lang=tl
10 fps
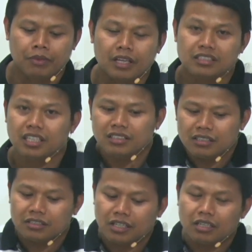This
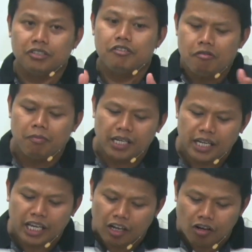is the
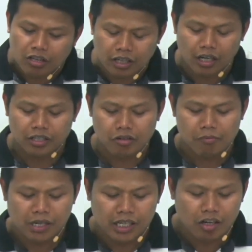humanly, na
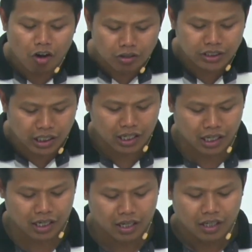humanly
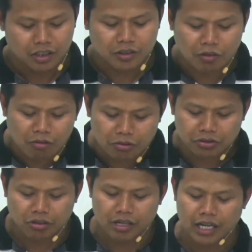logical
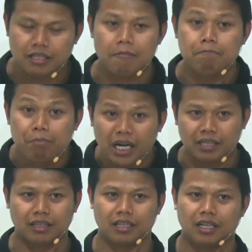solution natin. But
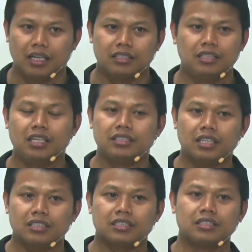this
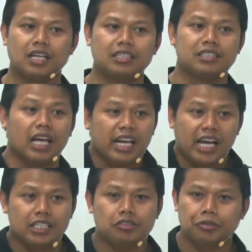is not the
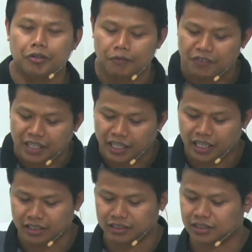nature of
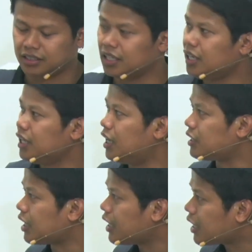grace.
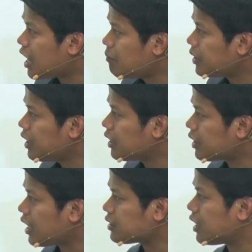At ang ginagamit nilang
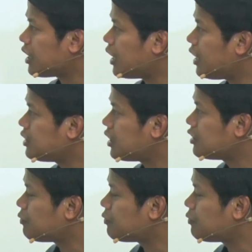text ay Galatians